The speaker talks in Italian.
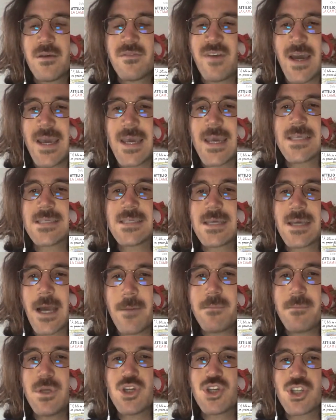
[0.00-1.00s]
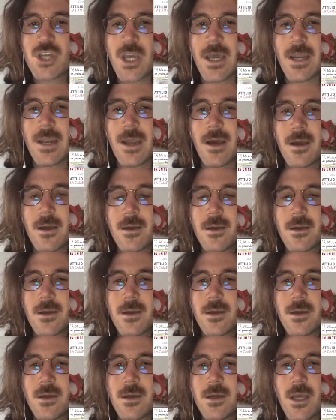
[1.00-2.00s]
fai che si cambi scena
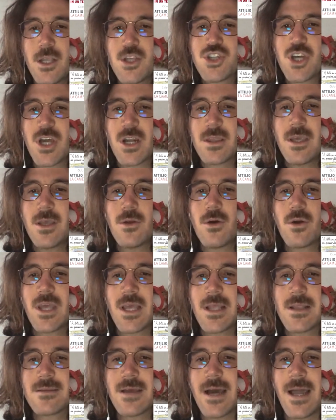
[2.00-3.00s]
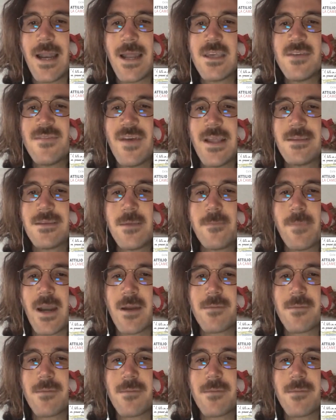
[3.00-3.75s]
il giardino orientale diventi